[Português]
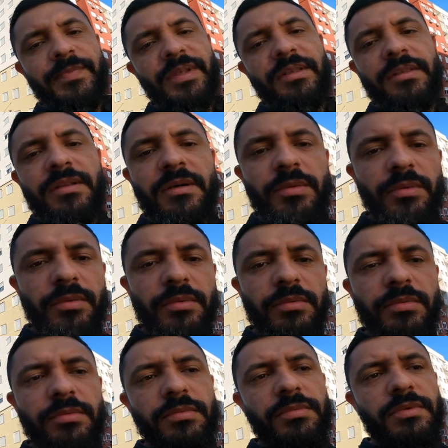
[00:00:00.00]

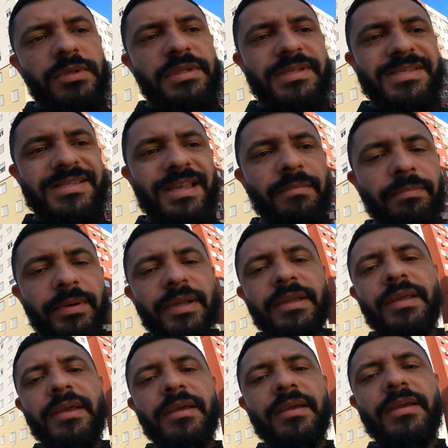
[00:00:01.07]
Então, sempre
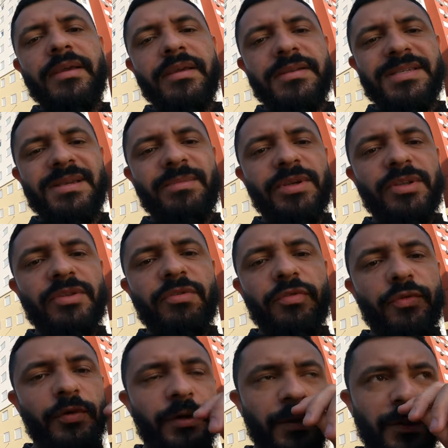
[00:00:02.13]
que sempre que teu
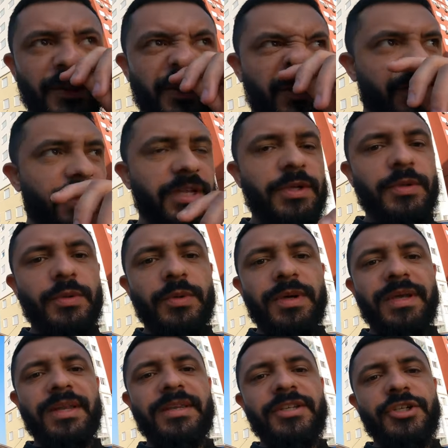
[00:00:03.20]
fluido de freio
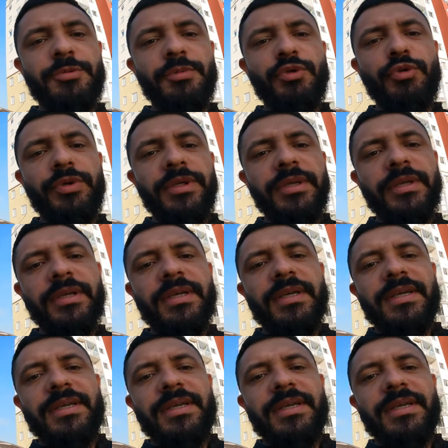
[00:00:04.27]
ele diminuir,